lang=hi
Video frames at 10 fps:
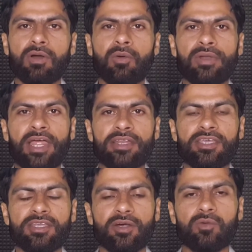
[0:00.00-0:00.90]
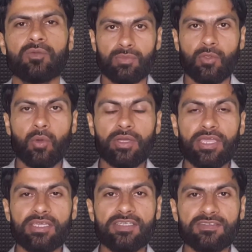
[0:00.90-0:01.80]
ऑनलाइन ही रहूँ तो
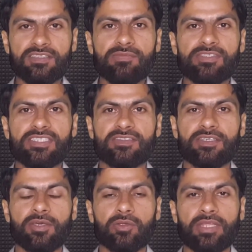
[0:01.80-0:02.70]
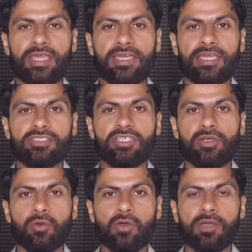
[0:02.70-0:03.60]
ओके इसकी वजह से क्या होता है कि जिन
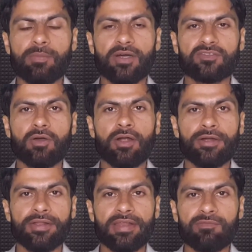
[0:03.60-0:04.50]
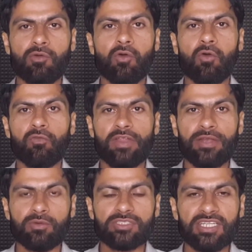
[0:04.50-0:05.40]
लोगों के पास ऑर्डर हैं वो
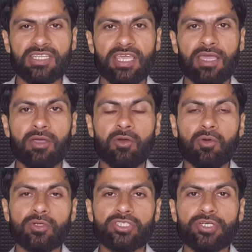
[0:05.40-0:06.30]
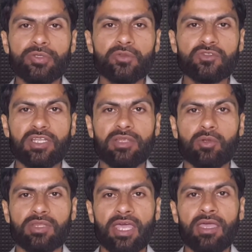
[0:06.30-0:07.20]
ऑफलाइन हो जाते हैं और जो न्यू सेलर
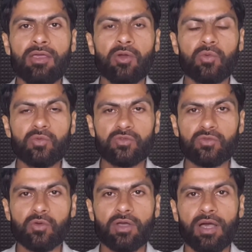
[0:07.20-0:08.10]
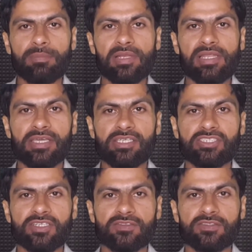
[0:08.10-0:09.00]
होता है उसको काम मिलने के
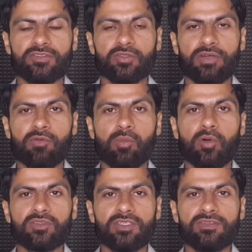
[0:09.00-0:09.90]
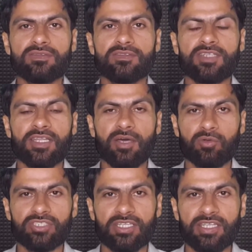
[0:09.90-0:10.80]
चांसेस जो हैं वो बहुत ज़्यादा
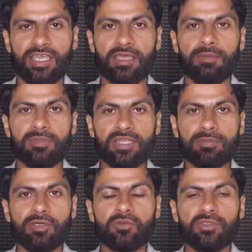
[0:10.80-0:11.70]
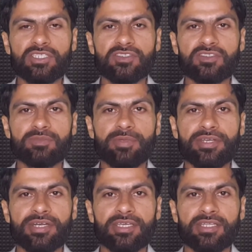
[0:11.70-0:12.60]
हो जाते हैं मतलब कि इस
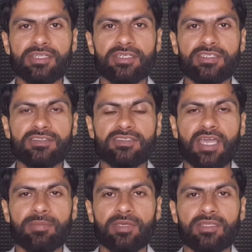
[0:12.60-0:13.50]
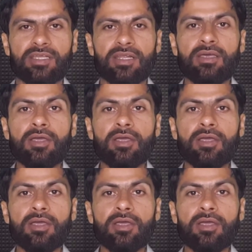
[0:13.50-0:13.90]
पीरियड के अंदर इस टाइम के अंदर